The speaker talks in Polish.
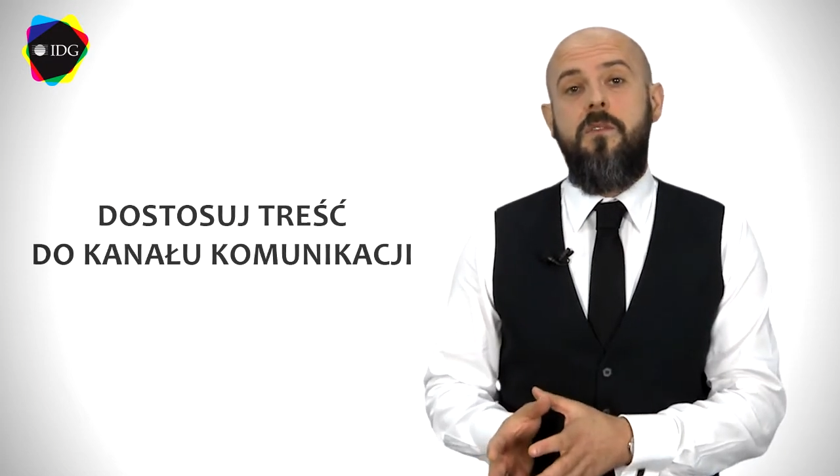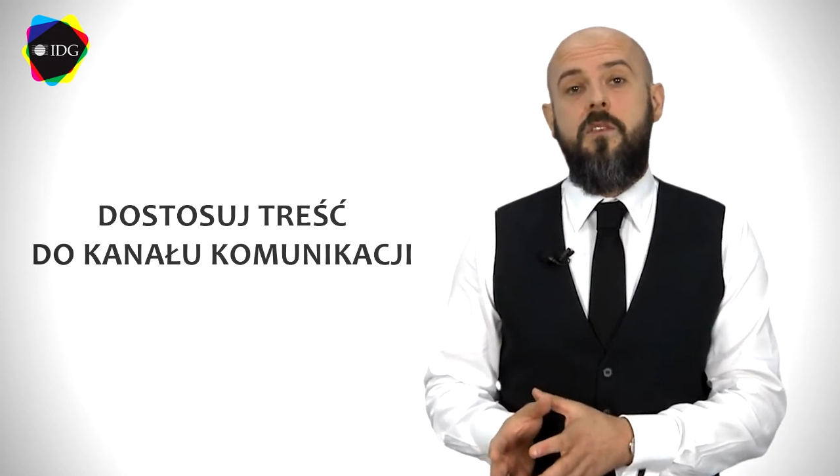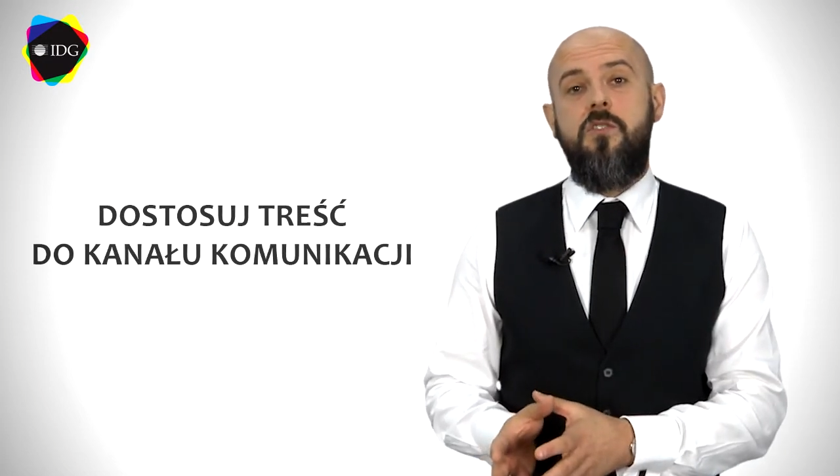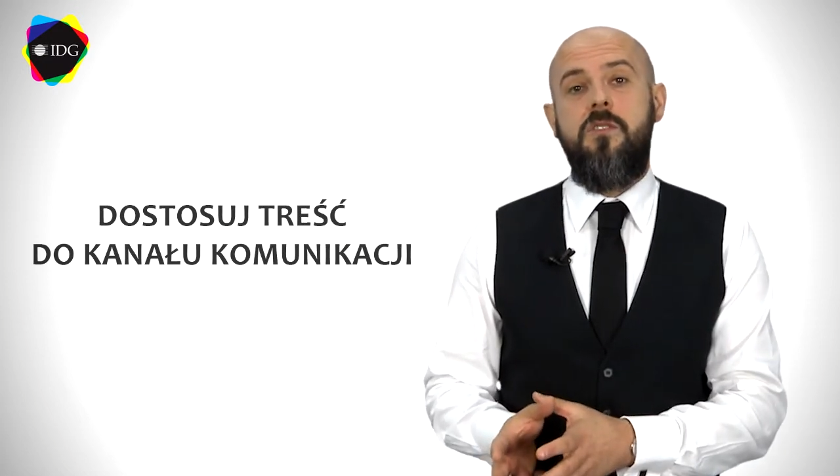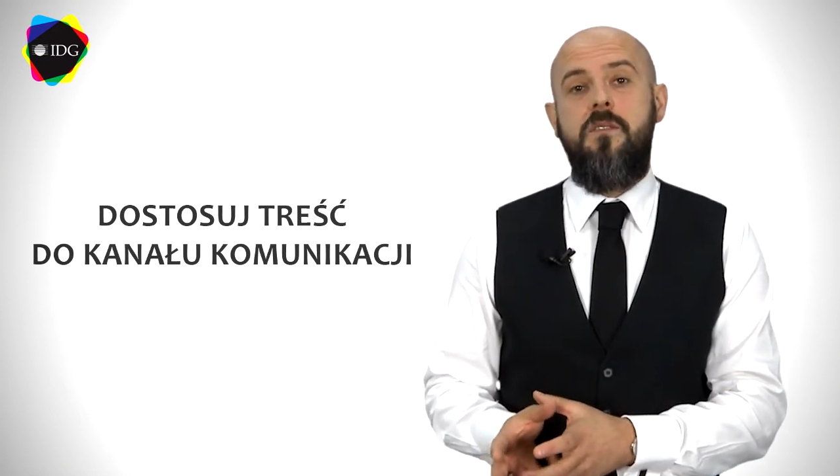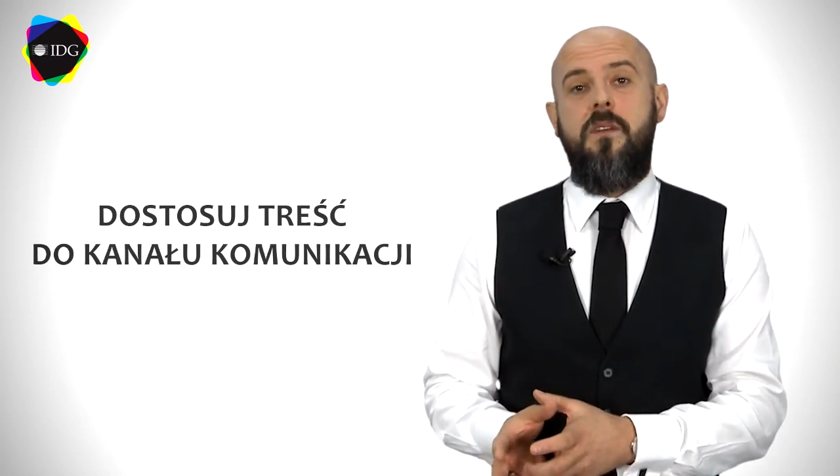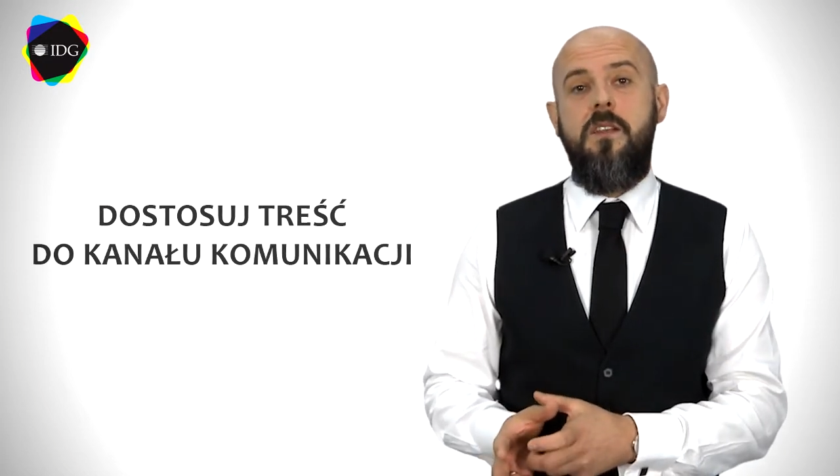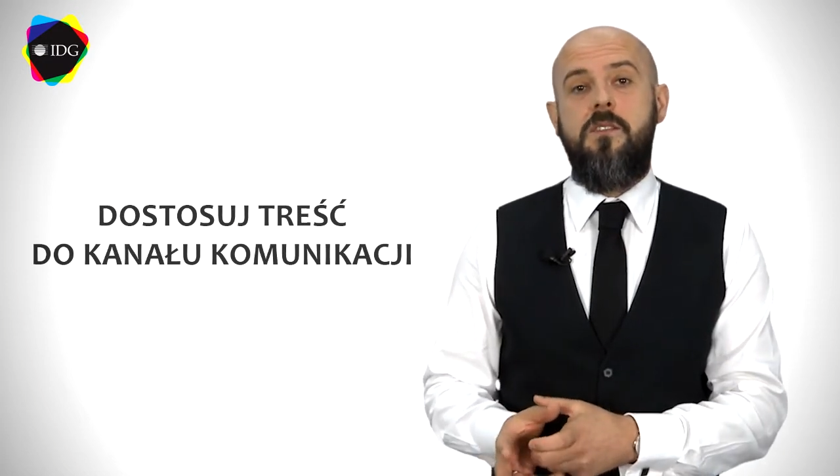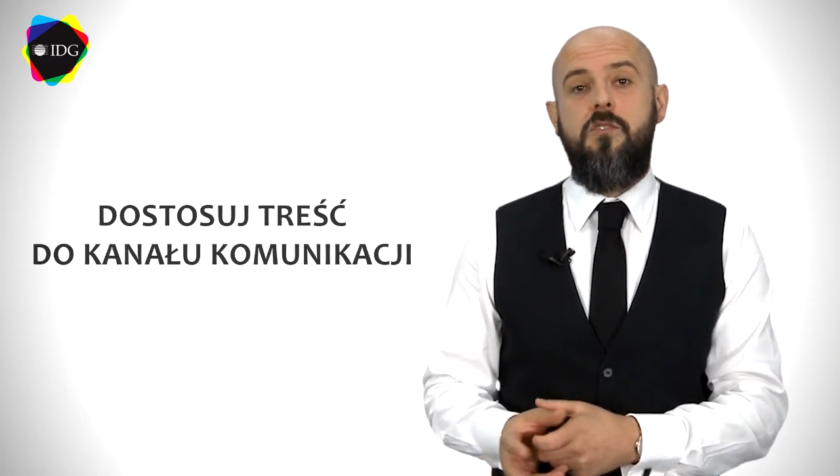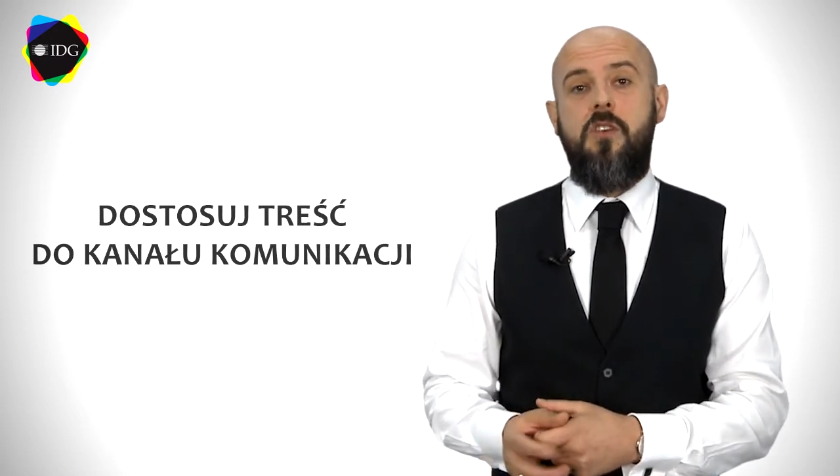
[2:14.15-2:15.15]

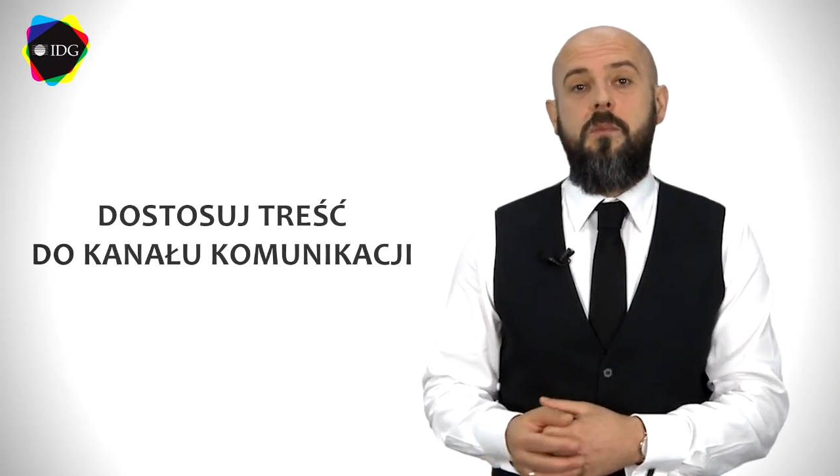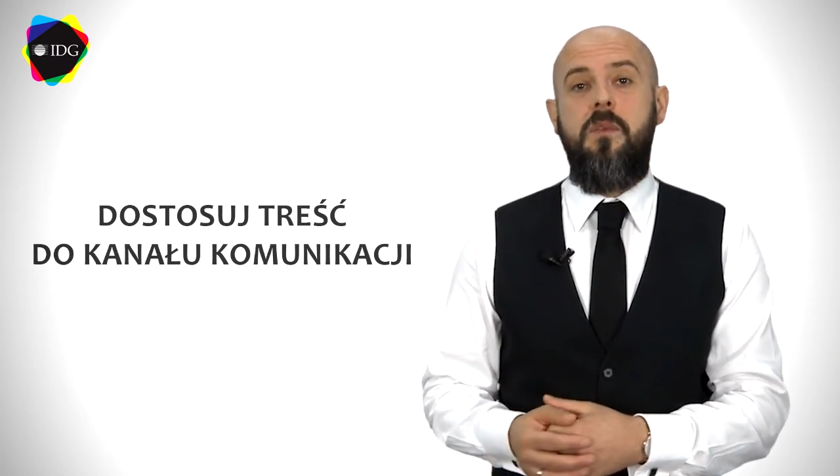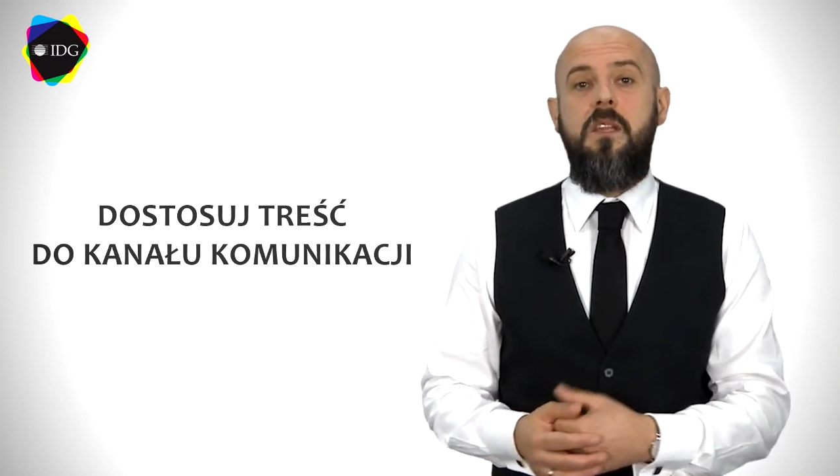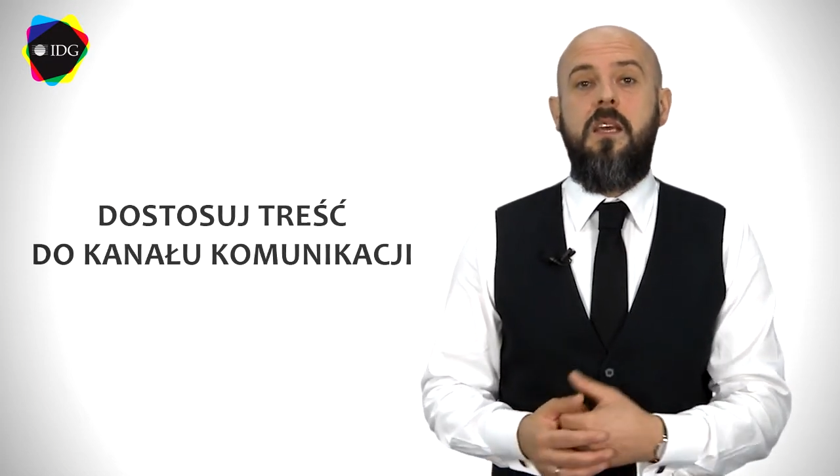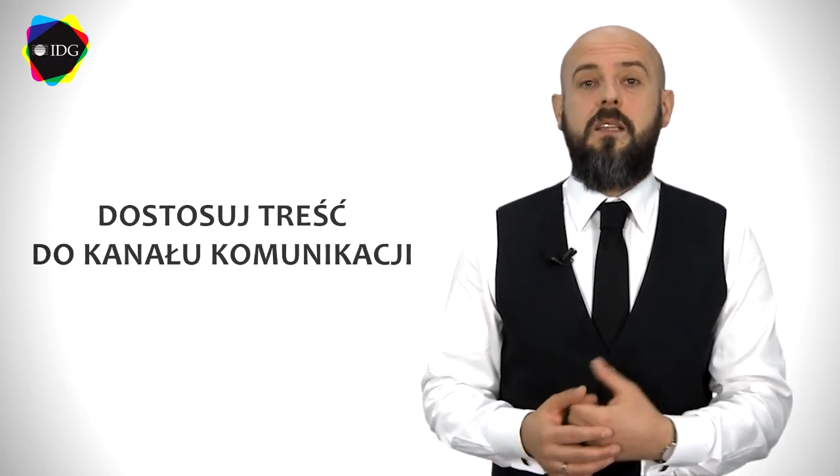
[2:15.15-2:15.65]
wykorzystywali social media,